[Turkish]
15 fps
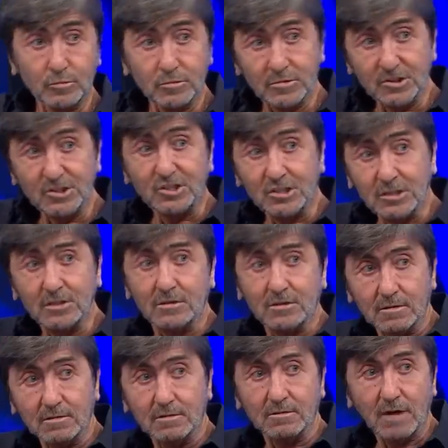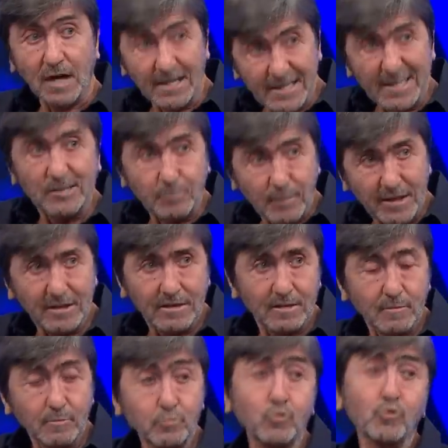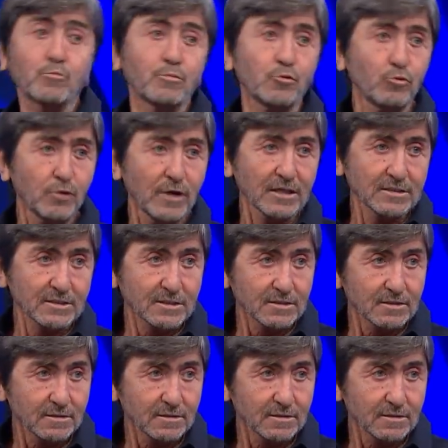işi halletmek büyük bir hünerdir